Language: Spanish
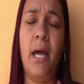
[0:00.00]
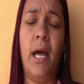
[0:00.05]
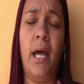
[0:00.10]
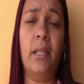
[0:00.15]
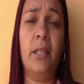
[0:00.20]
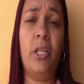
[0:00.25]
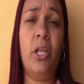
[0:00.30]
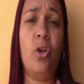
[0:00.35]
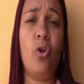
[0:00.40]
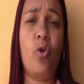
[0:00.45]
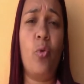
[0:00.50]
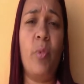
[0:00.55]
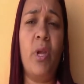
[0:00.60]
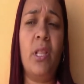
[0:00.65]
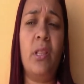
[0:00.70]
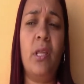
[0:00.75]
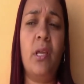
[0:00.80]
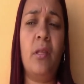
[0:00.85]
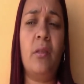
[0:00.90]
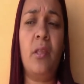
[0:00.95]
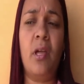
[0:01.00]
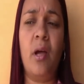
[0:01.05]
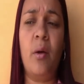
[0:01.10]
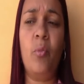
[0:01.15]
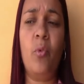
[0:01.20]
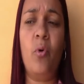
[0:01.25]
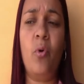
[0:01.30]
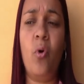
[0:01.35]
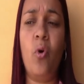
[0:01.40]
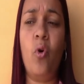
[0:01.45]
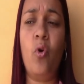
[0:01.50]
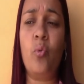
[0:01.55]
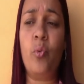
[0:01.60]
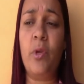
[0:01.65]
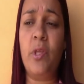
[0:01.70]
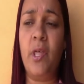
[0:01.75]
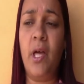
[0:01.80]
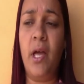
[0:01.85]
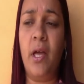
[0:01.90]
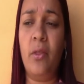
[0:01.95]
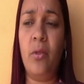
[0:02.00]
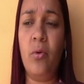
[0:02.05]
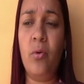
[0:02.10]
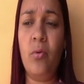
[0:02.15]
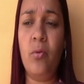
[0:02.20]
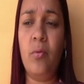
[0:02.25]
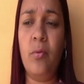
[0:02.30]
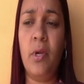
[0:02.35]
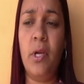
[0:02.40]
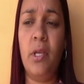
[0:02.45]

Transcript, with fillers: anteriormente estábamos olvidados,